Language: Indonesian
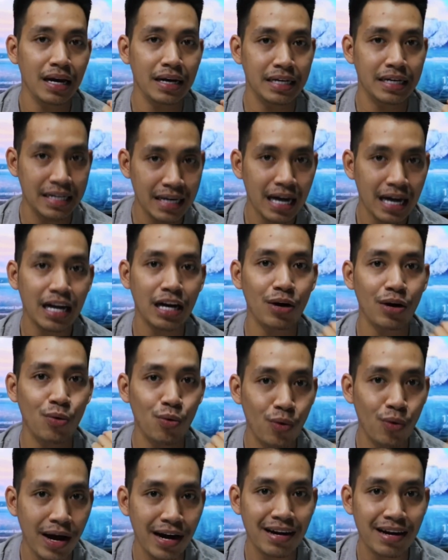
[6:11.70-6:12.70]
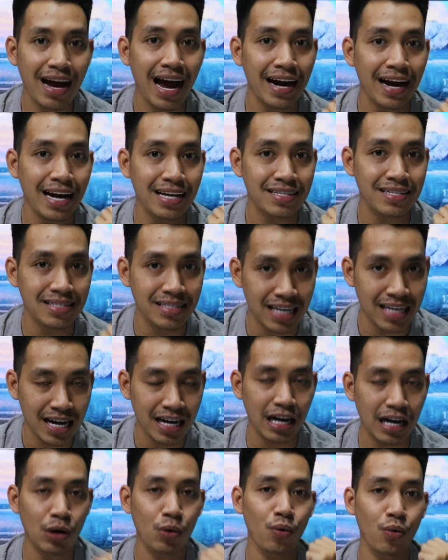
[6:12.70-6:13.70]
dia keluar
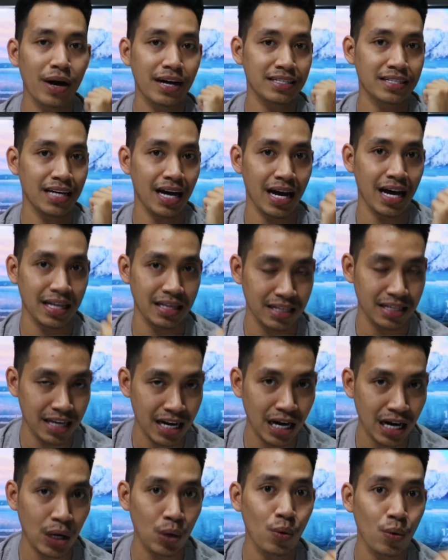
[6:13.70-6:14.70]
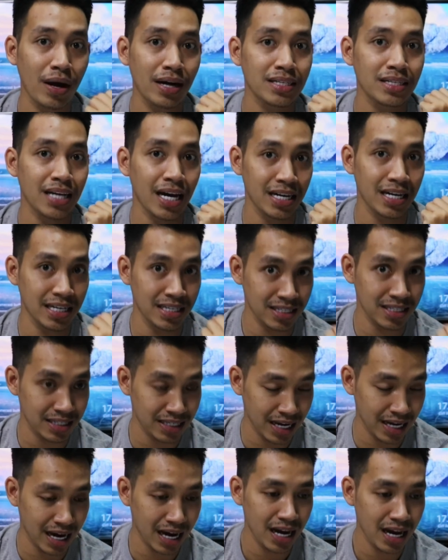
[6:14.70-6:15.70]
ganasnya, keluar jahatnya, keluar
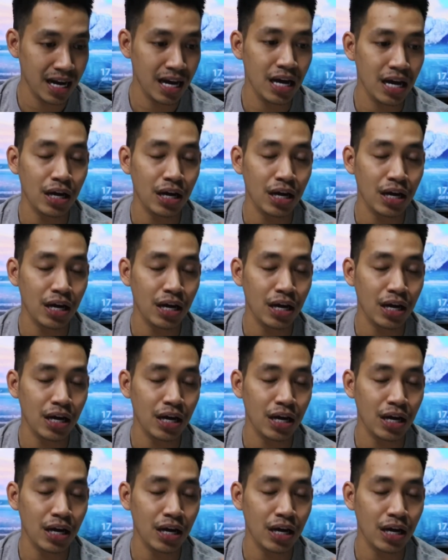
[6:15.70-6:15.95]
sadisnya,